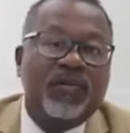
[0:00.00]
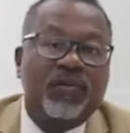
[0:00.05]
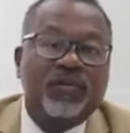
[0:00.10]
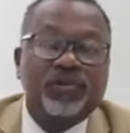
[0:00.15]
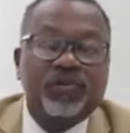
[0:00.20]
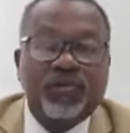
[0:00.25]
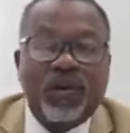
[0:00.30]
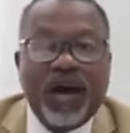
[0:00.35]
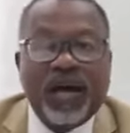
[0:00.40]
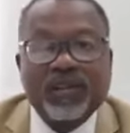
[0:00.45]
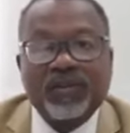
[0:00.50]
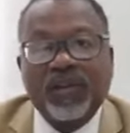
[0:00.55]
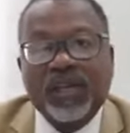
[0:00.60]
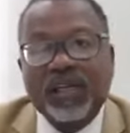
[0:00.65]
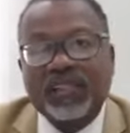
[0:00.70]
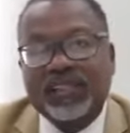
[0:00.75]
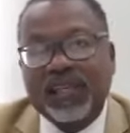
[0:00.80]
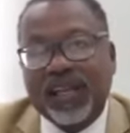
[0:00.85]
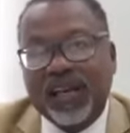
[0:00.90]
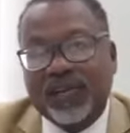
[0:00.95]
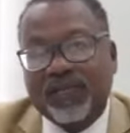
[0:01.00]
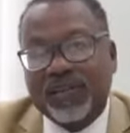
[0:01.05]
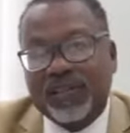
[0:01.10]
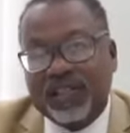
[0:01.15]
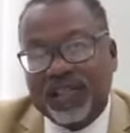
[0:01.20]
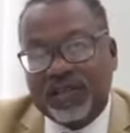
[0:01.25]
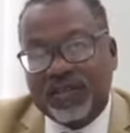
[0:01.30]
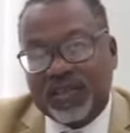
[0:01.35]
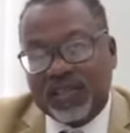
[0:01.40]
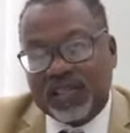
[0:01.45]
O churrasco ele será
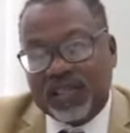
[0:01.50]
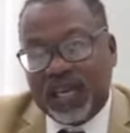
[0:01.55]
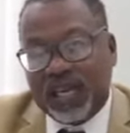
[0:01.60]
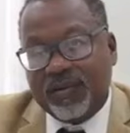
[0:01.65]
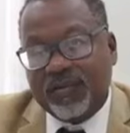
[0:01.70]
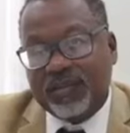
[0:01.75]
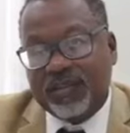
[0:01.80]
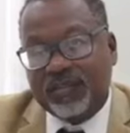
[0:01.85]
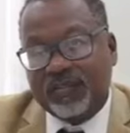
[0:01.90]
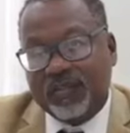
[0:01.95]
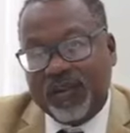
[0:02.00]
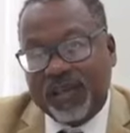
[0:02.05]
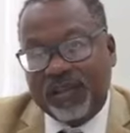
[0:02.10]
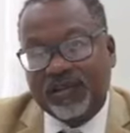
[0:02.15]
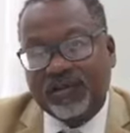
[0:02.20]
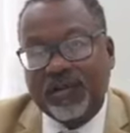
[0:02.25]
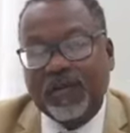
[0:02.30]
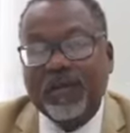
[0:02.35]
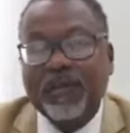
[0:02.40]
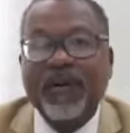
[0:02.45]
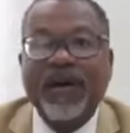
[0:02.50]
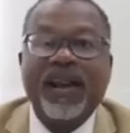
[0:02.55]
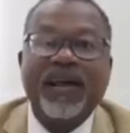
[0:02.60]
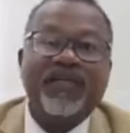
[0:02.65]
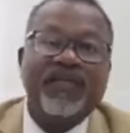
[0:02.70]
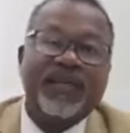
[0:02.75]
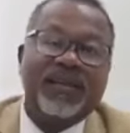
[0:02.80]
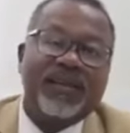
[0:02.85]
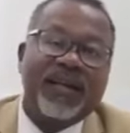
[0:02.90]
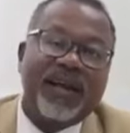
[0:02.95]
vendido sem o espeto para
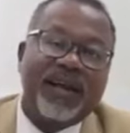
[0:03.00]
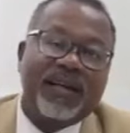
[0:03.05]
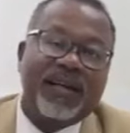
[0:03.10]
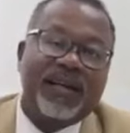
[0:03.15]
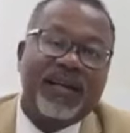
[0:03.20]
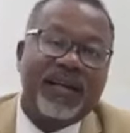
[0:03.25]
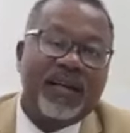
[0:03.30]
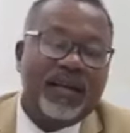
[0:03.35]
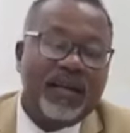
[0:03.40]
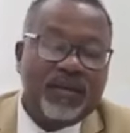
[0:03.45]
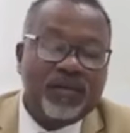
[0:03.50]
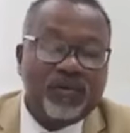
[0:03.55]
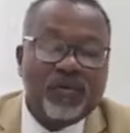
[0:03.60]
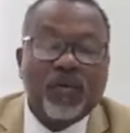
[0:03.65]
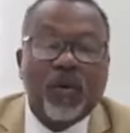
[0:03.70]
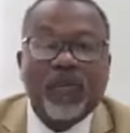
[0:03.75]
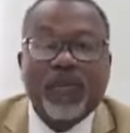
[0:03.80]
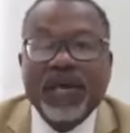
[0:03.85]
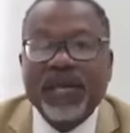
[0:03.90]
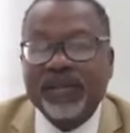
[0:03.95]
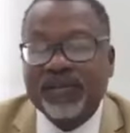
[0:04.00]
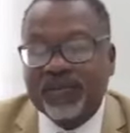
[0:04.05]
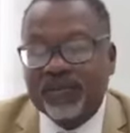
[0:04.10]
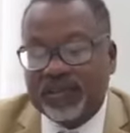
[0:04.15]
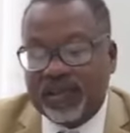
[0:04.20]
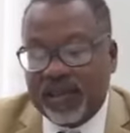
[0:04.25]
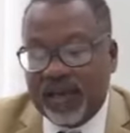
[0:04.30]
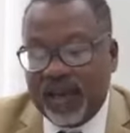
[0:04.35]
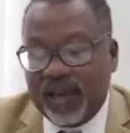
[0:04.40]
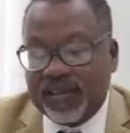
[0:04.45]
evitar que, no momento
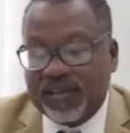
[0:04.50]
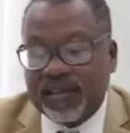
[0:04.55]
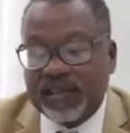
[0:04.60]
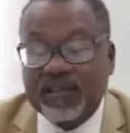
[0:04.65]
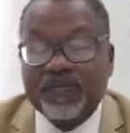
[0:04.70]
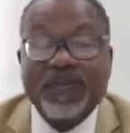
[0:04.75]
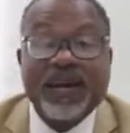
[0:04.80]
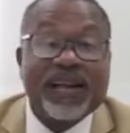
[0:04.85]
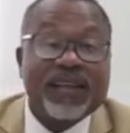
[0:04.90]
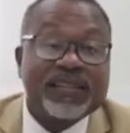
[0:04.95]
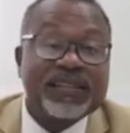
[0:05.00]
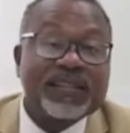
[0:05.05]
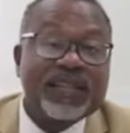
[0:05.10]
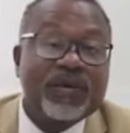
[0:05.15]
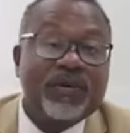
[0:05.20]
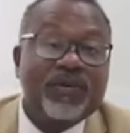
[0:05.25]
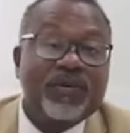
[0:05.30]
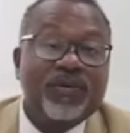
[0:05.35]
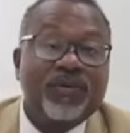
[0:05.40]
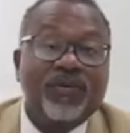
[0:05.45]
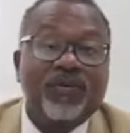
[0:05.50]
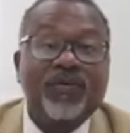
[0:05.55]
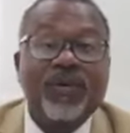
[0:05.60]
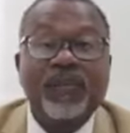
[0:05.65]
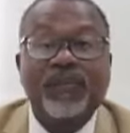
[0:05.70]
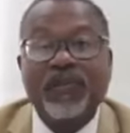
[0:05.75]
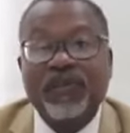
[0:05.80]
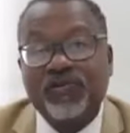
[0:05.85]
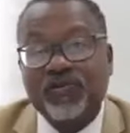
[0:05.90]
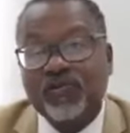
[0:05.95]
de exasperação,
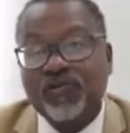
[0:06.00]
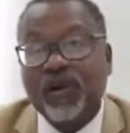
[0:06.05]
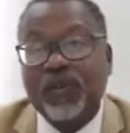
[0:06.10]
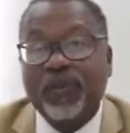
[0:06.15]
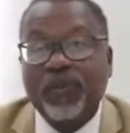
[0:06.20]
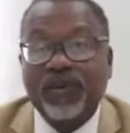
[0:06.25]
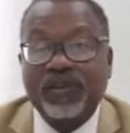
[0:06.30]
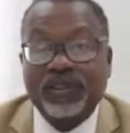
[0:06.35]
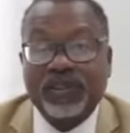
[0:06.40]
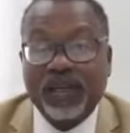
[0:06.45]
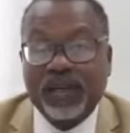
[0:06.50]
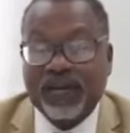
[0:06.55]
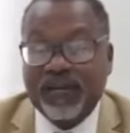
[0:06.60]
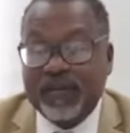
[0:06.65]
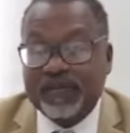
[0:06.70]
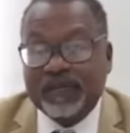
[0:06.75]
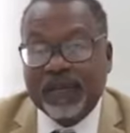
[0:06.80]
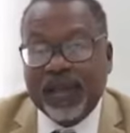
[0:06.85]
uma pessoa possa